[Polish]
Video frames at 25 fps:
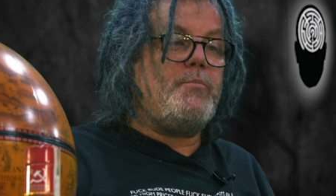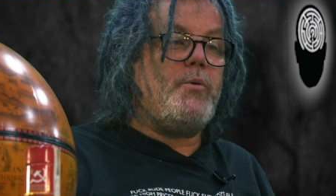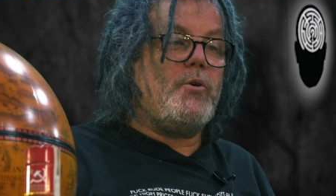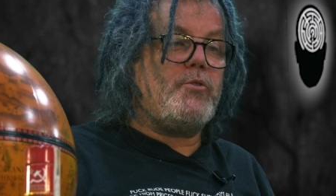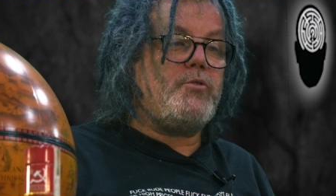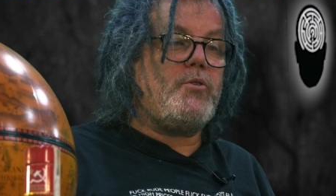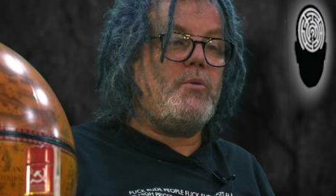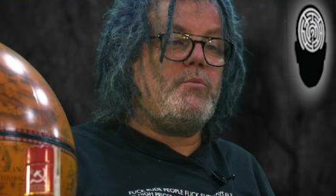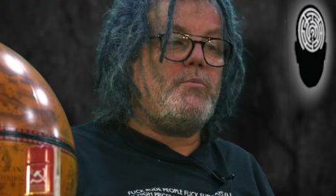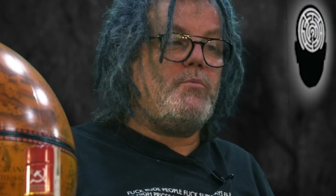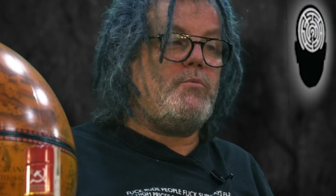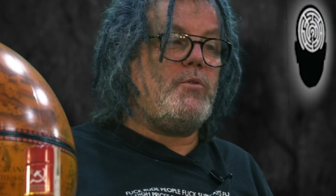
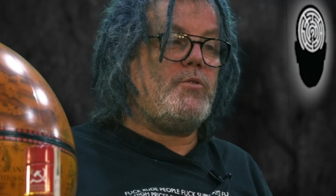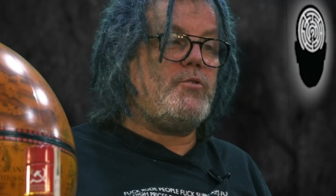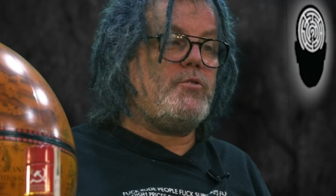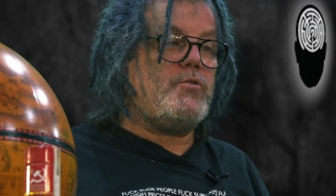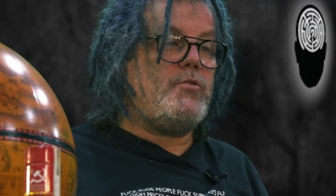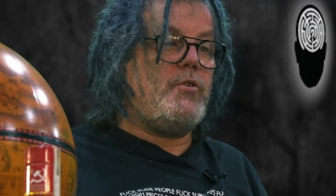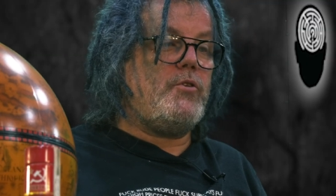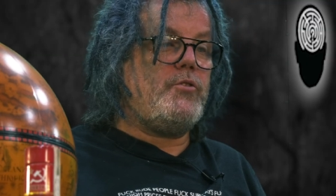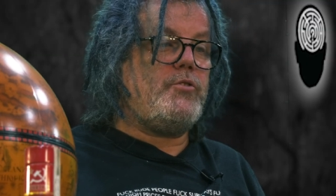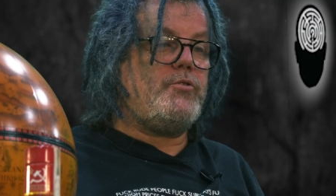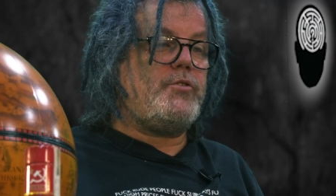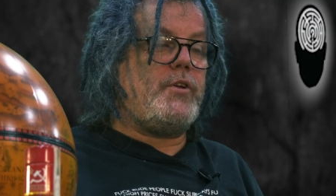poziom
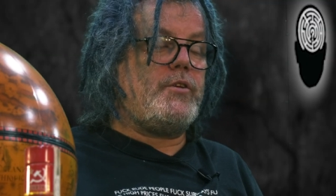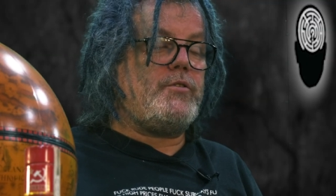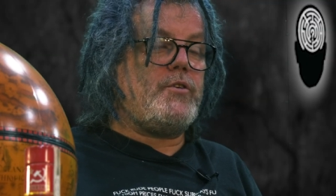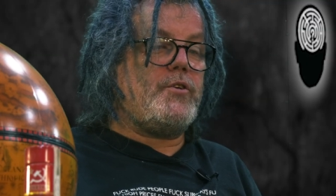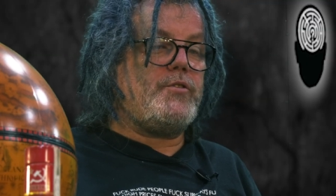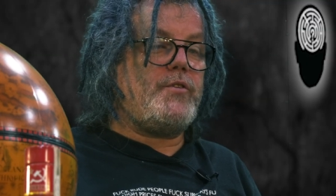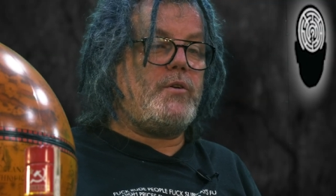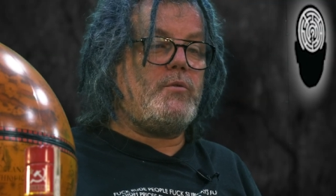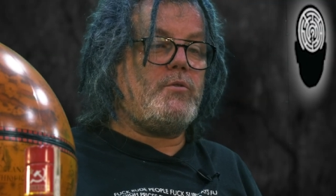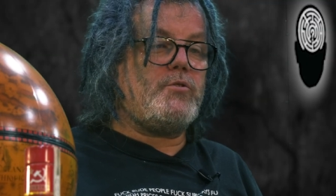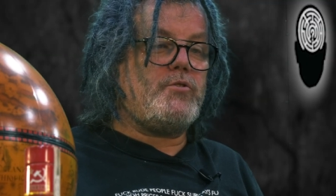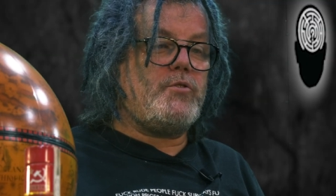łączności, ten
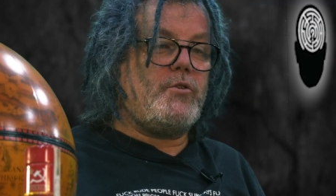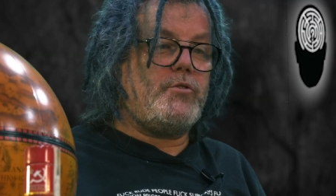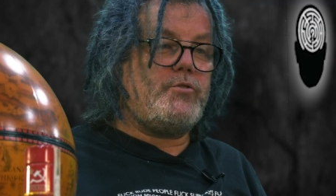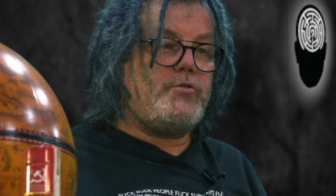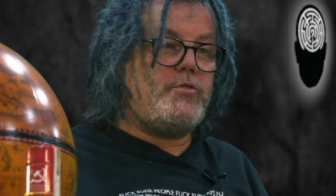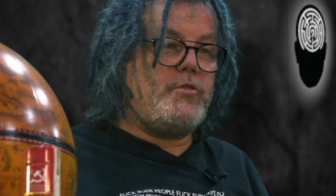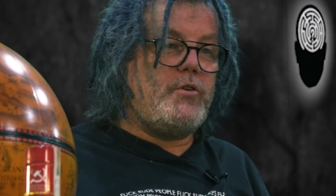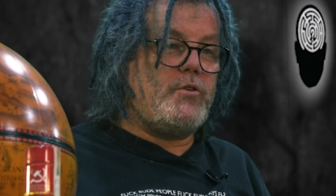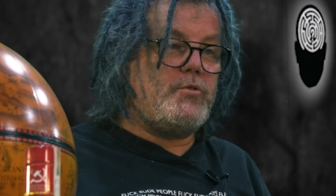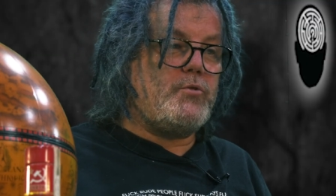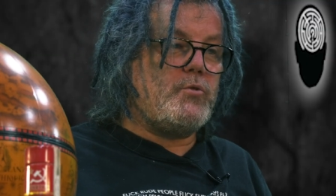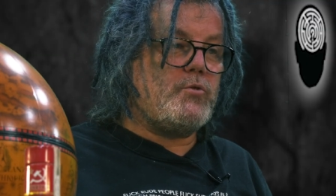rodzaj
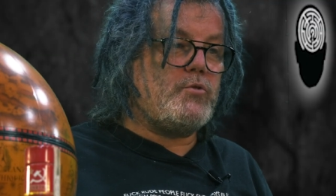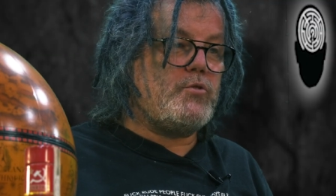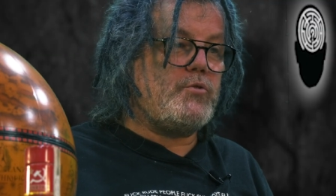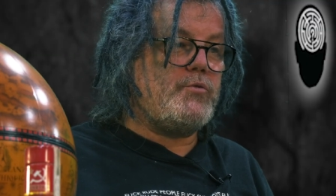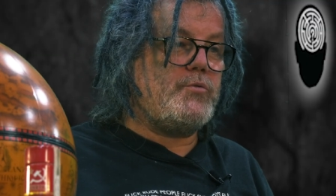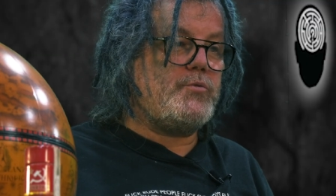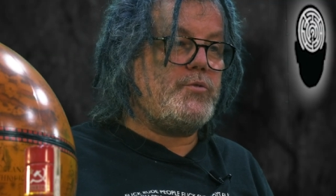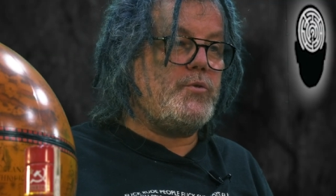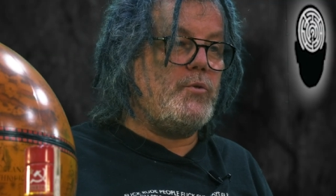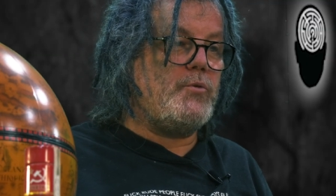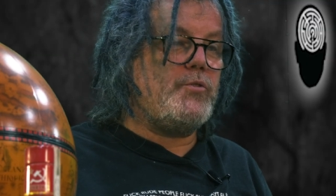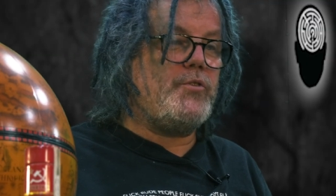łączności jest już
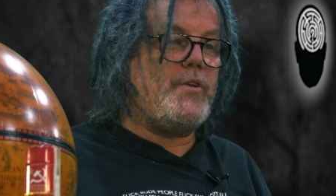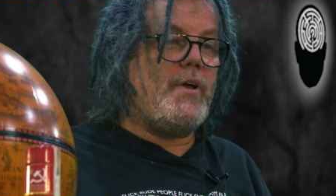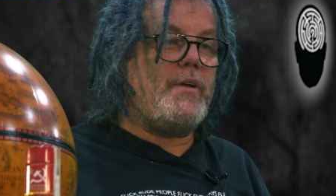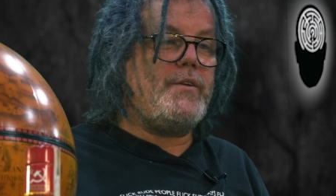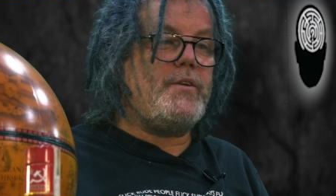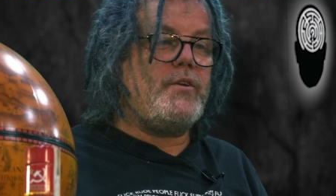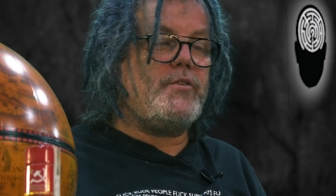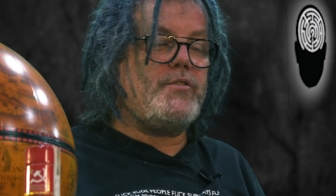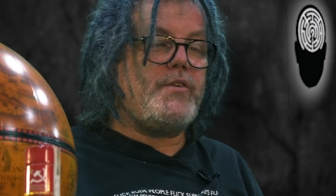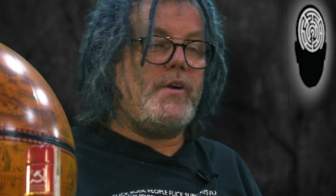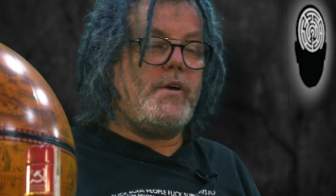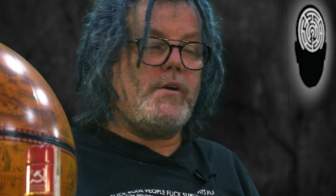
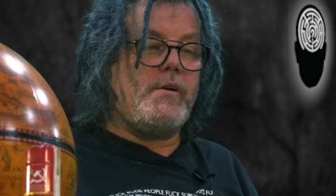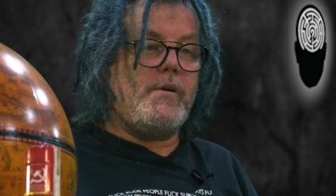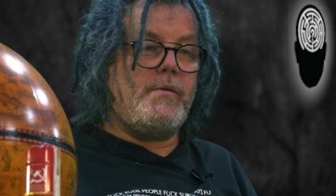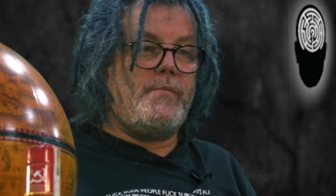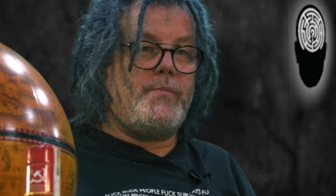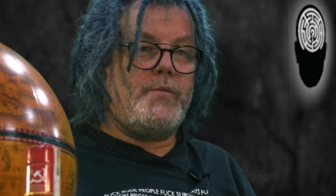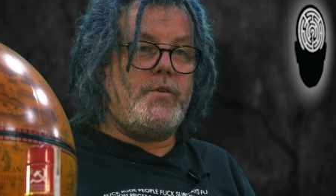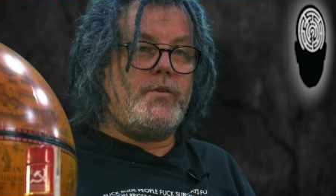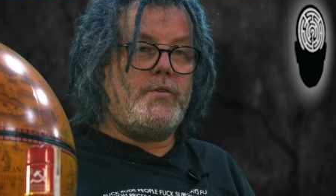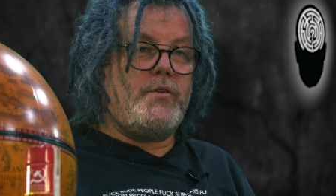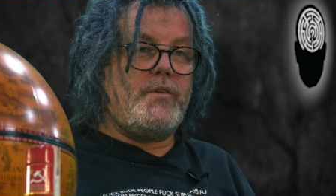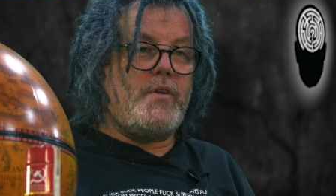uznany za,
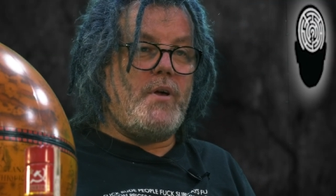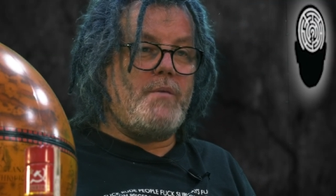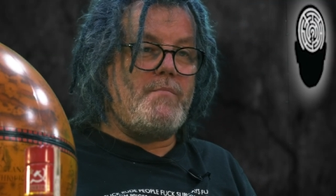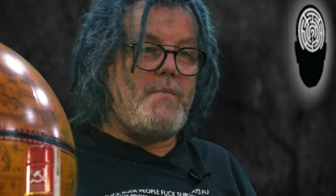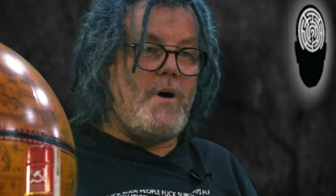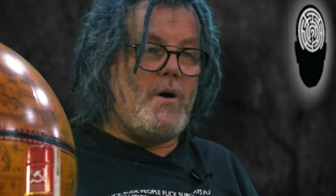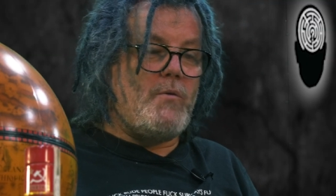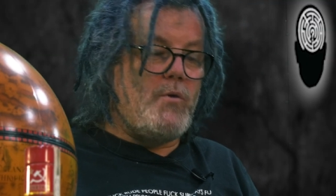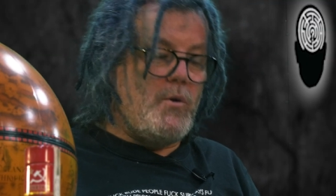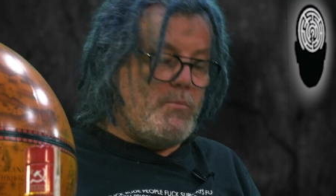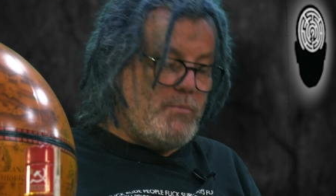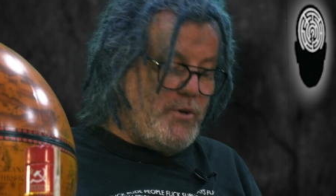za
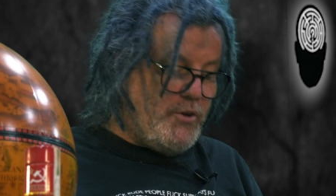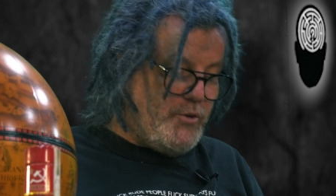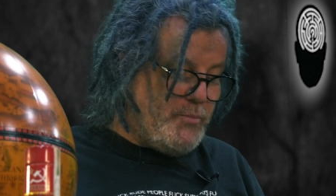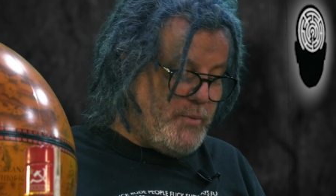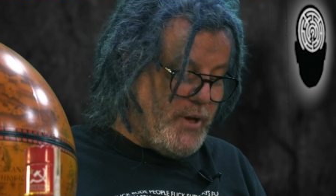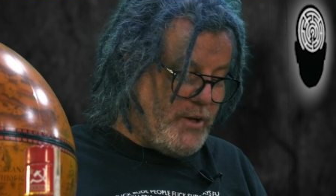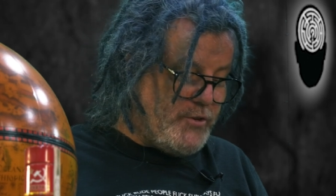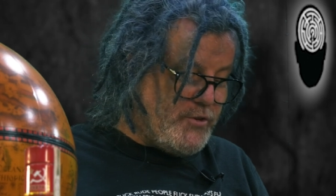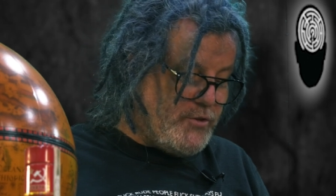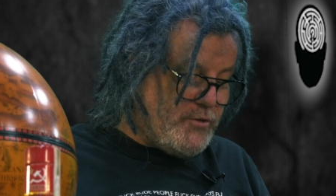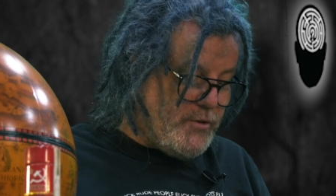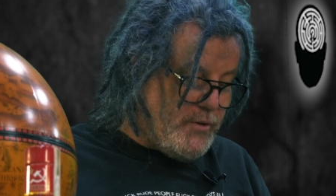mało
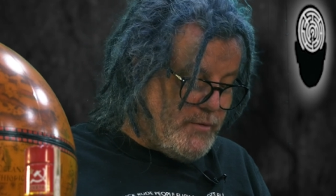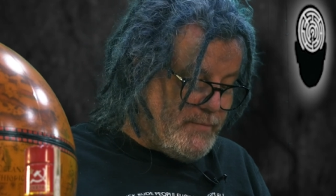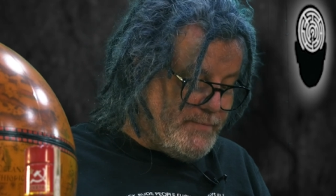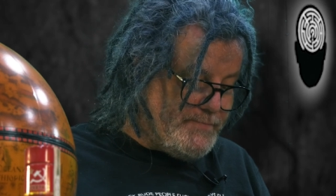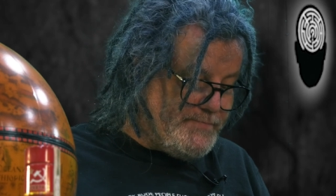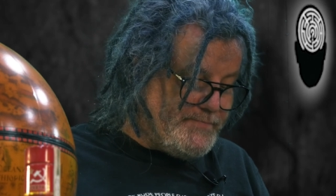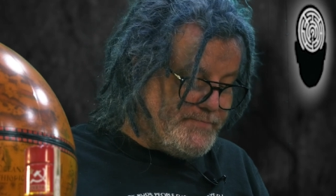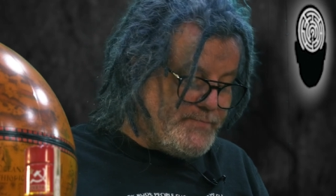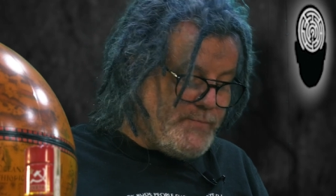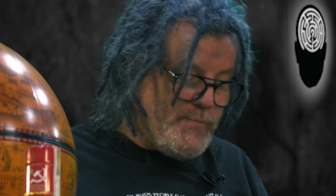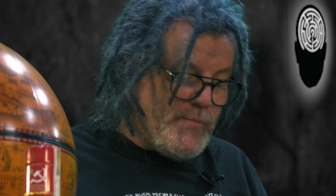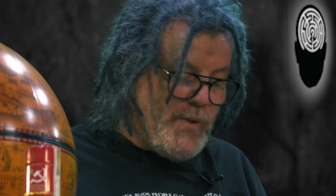bezpieczny.
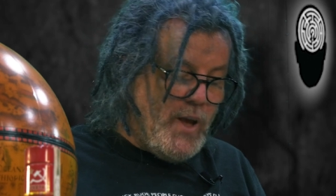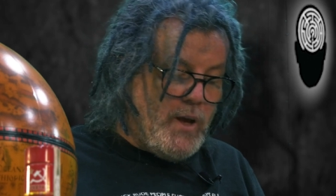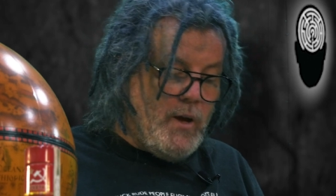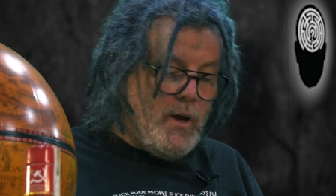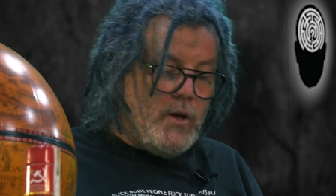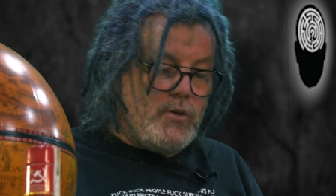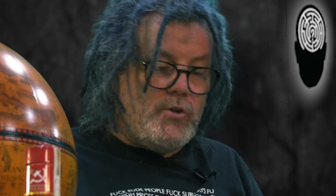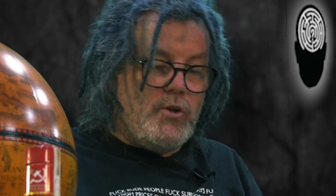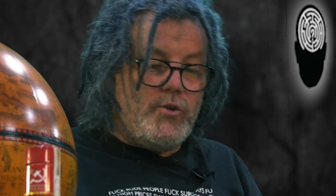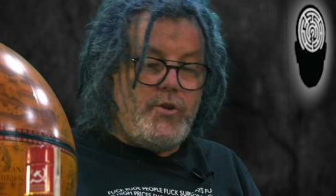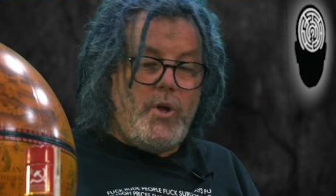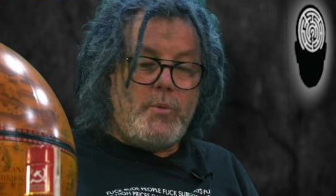
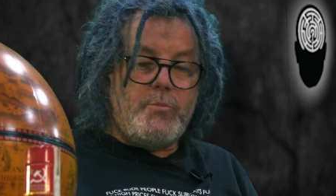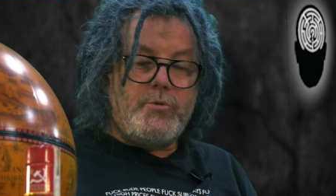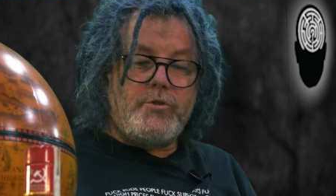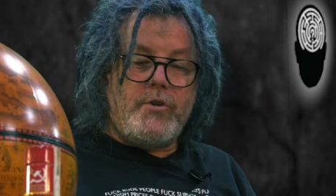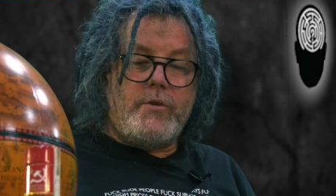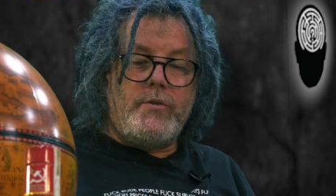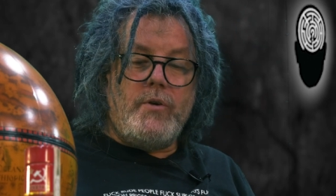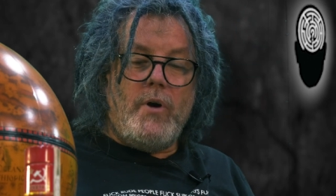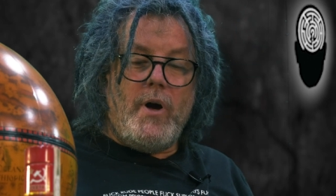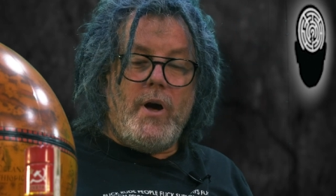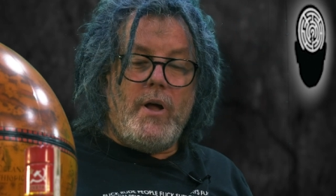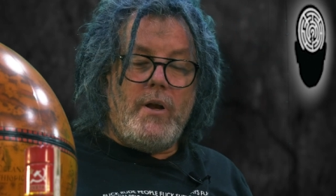No
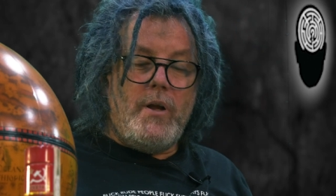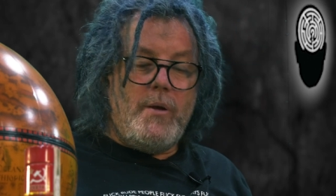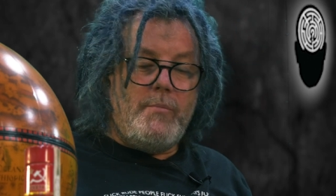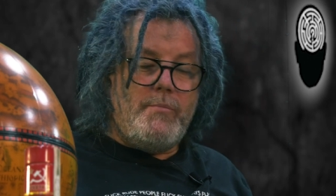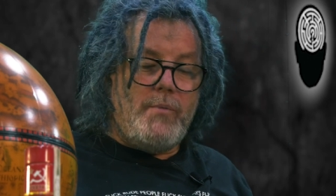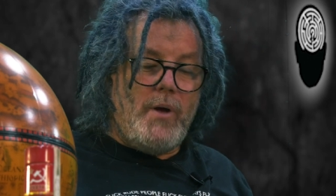dobrze, no ale,